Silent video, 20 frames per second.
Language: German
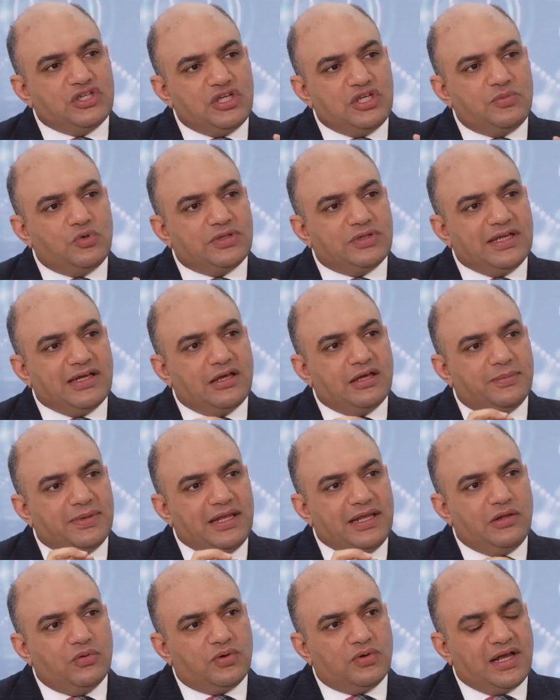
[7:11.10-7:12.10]
Chemotherapie
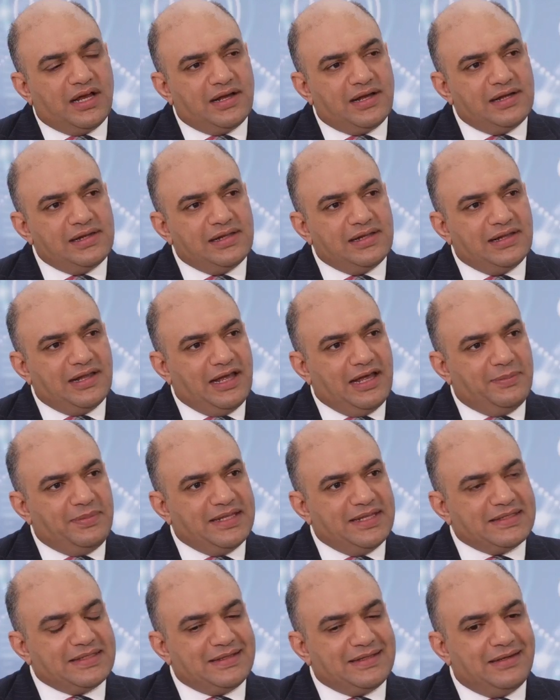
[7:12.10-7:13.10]
lokal
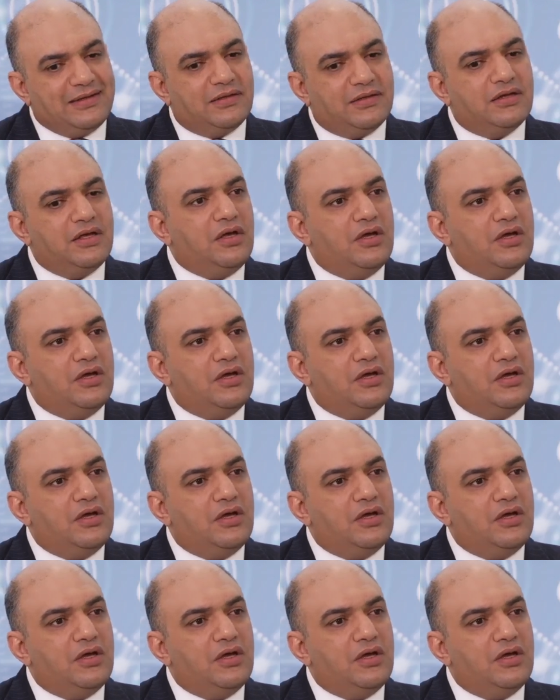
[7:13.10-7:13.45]
applizieren